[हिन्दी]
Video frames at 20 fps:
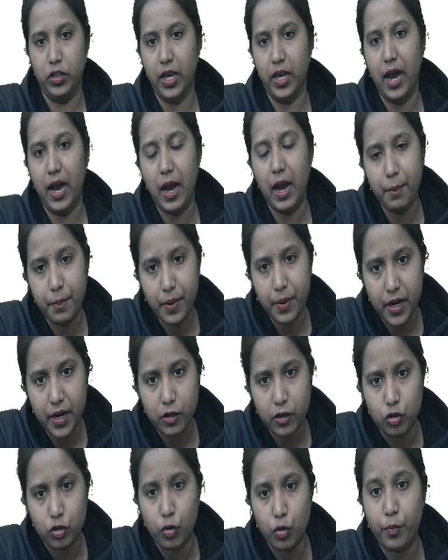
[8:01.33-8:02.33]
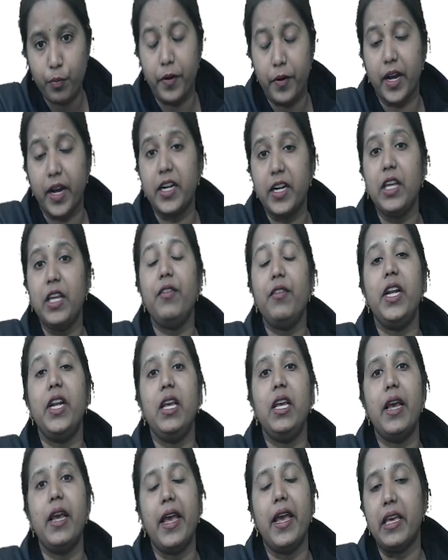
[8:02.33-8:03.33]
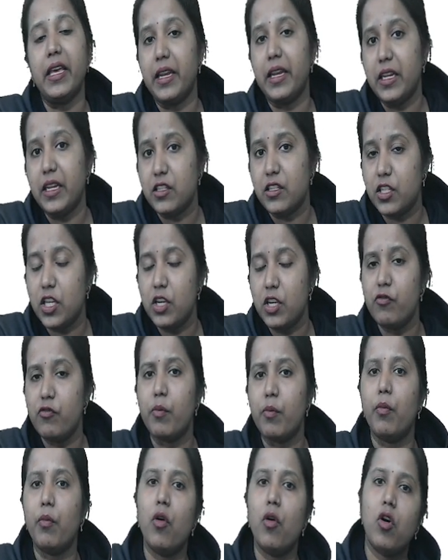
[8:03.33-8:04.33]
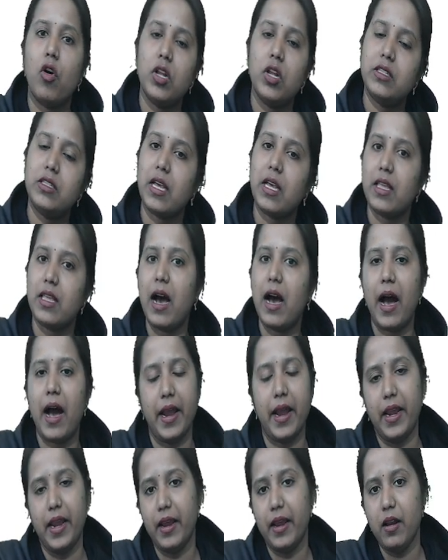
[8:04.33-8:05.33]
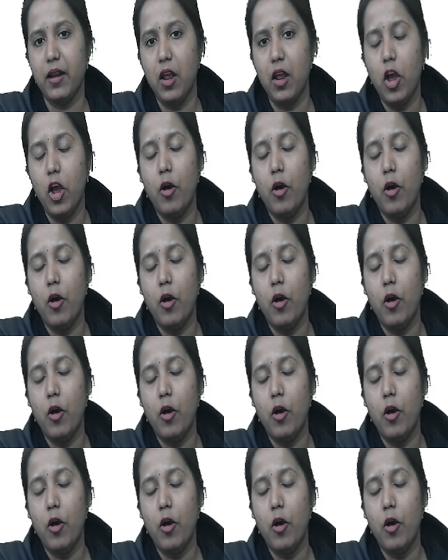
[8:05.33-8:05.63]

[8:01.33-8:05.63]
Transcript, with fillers: तो यहाँ पर जो प्रोडक्टिविटी है ग्रेन्स की वो बहुत ज्यादा हाई है